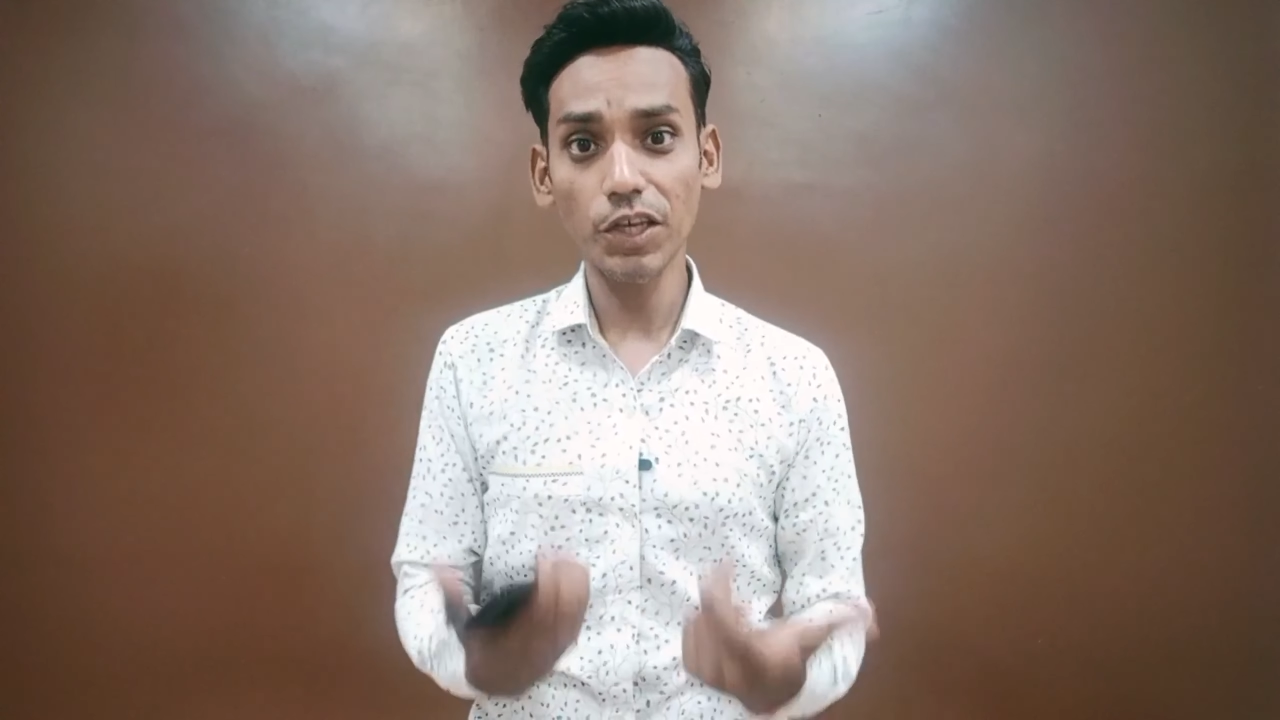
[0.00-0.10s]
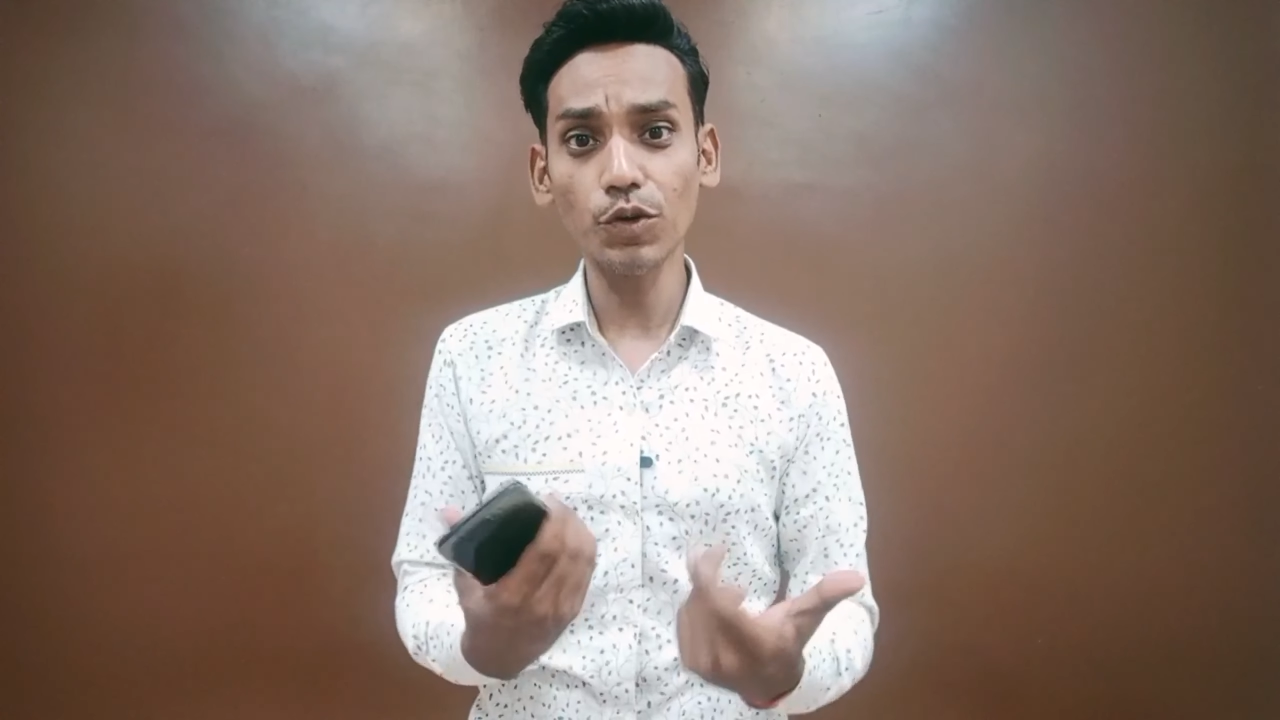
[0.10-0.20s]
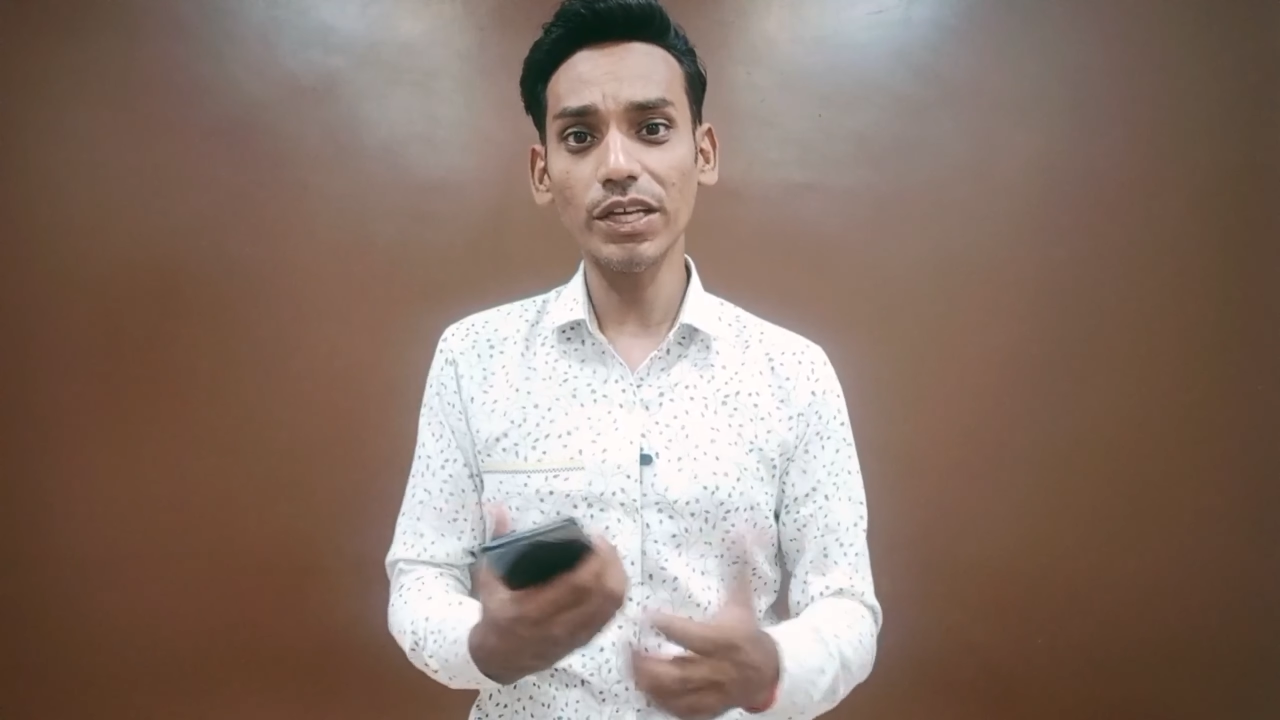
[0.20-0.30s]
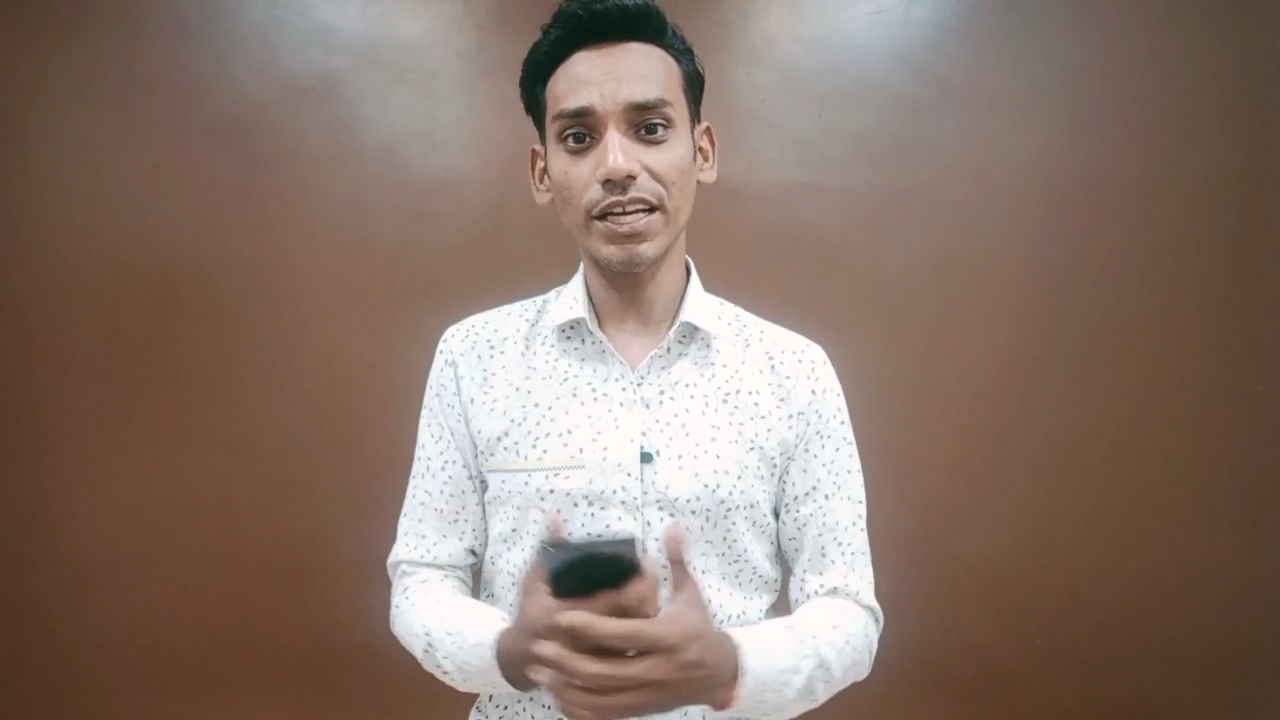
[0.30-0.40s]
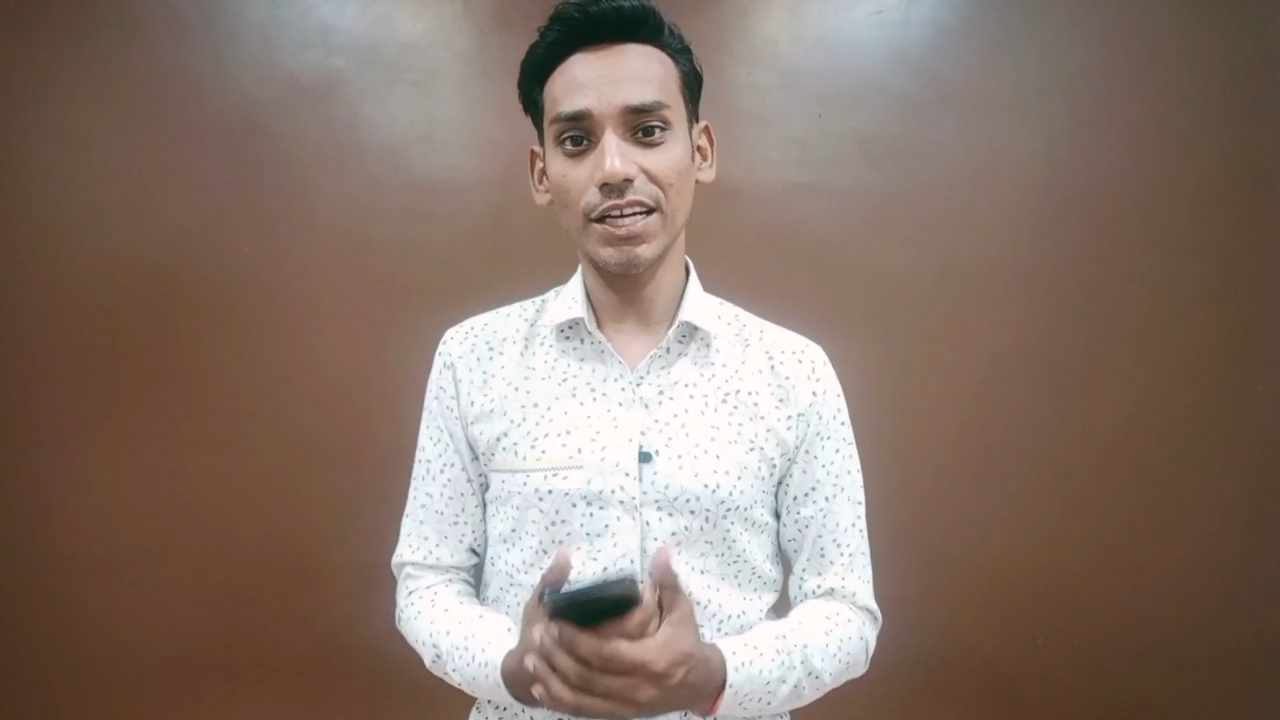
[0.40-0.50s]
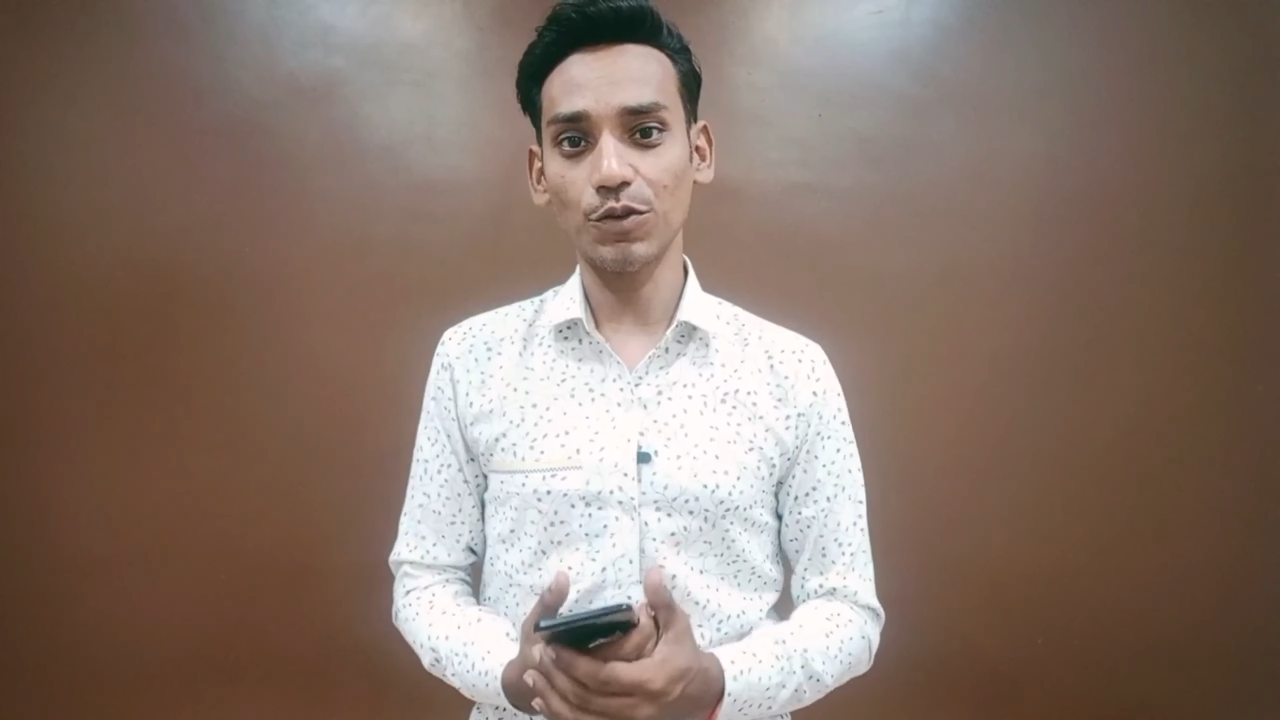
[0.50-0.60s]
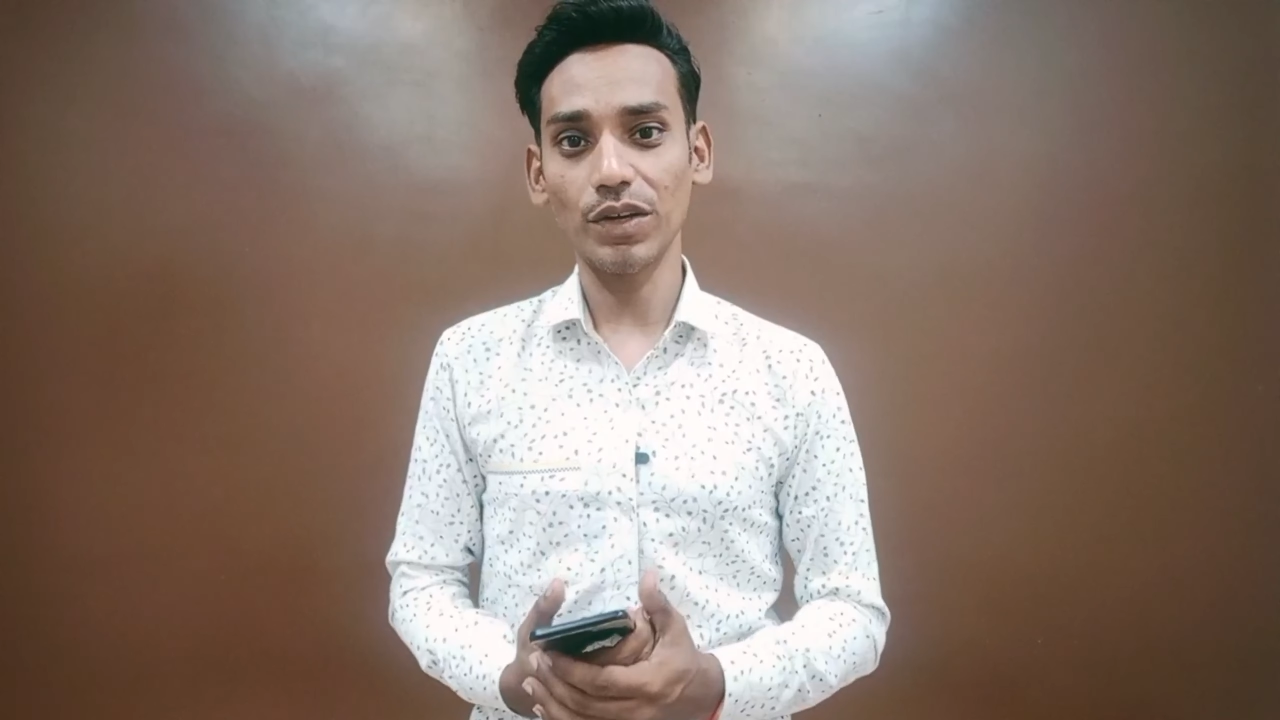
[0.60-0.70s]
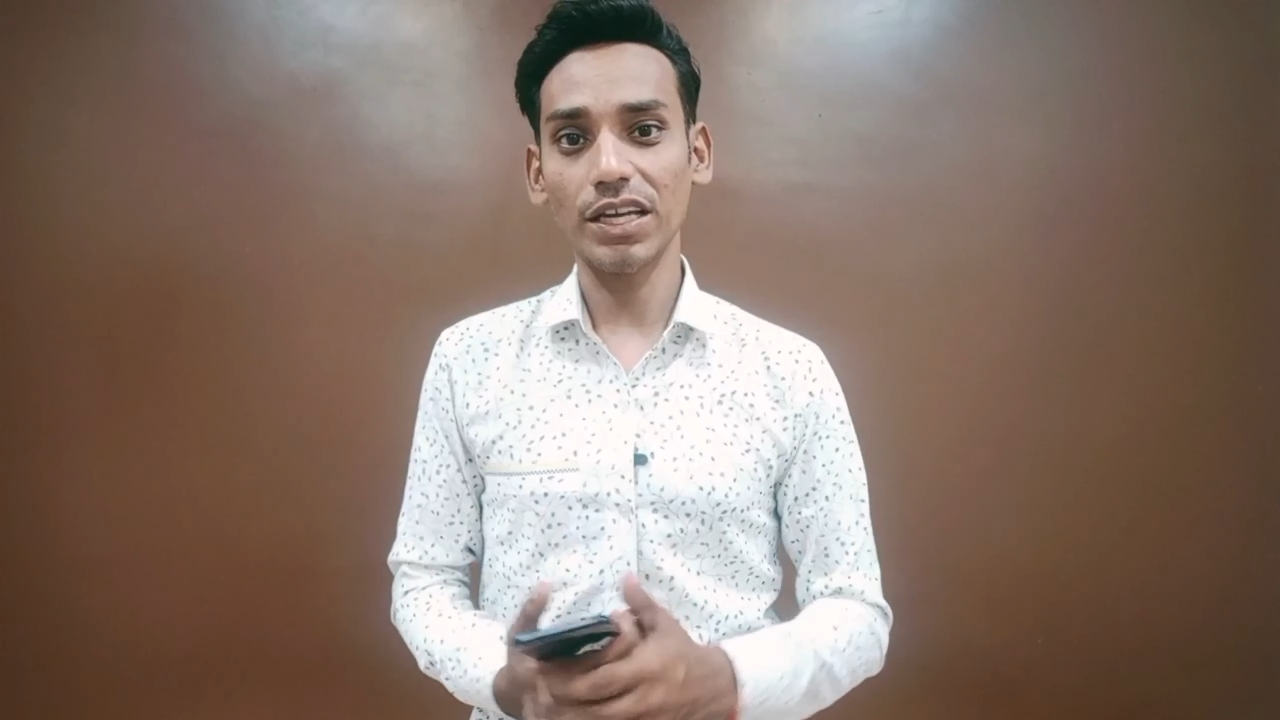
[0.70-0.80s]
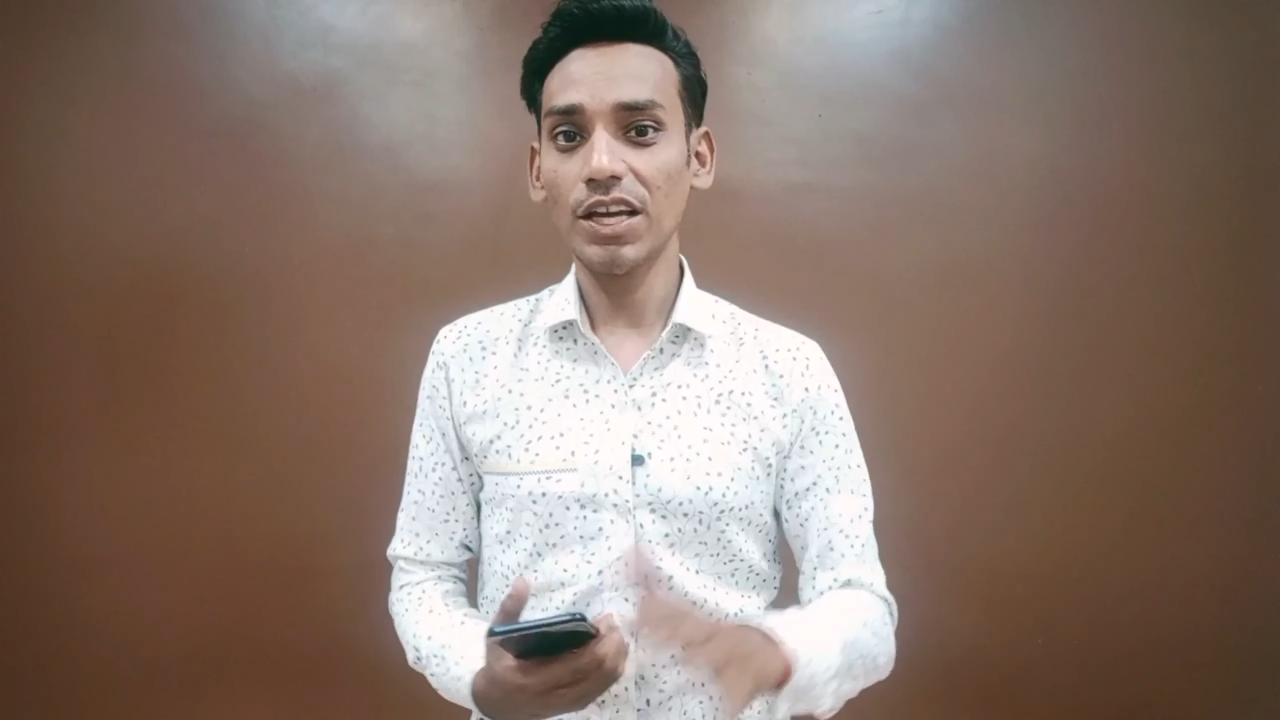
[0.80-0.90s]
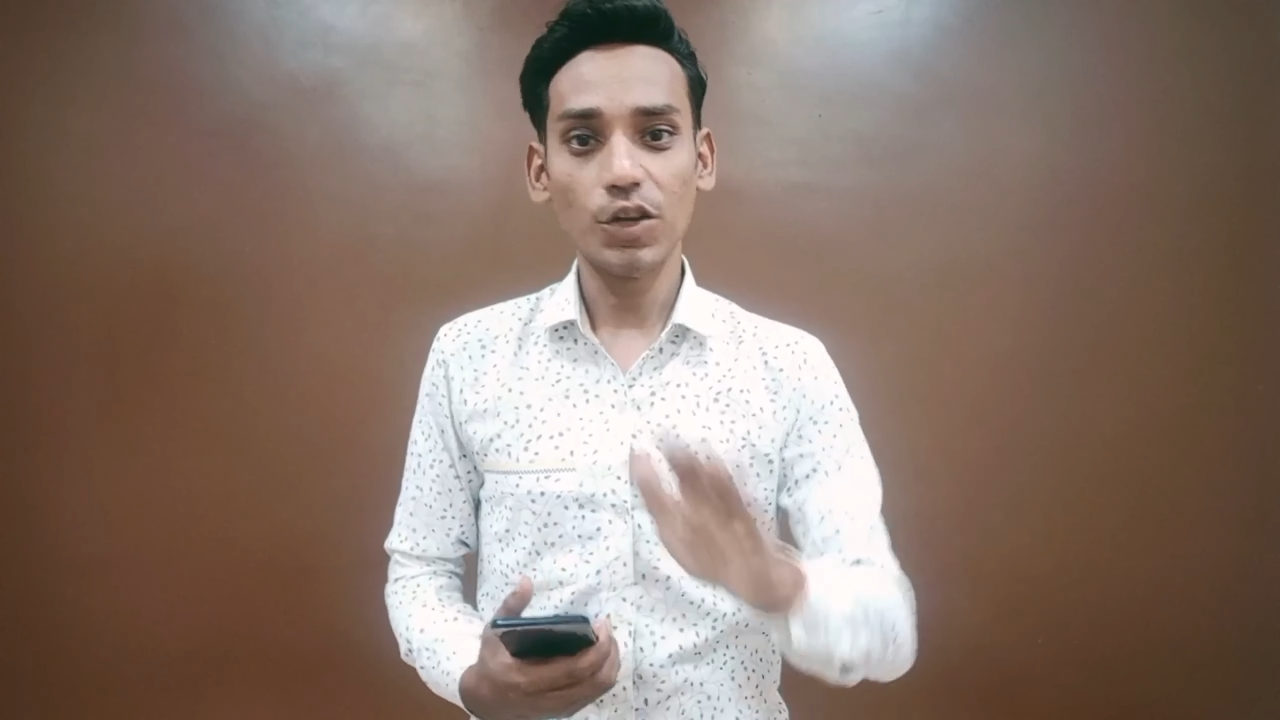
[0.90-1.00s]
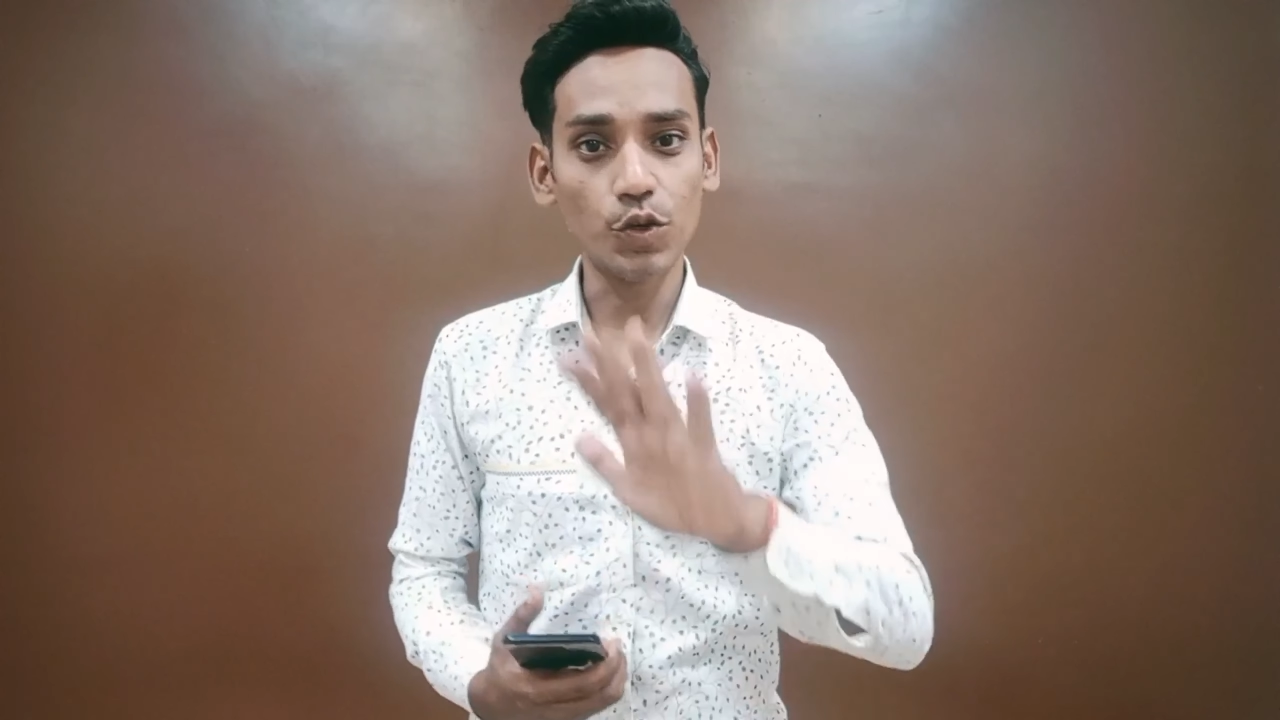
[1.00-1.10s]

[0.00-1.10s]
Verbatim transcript: क्यों दिक्कत होगी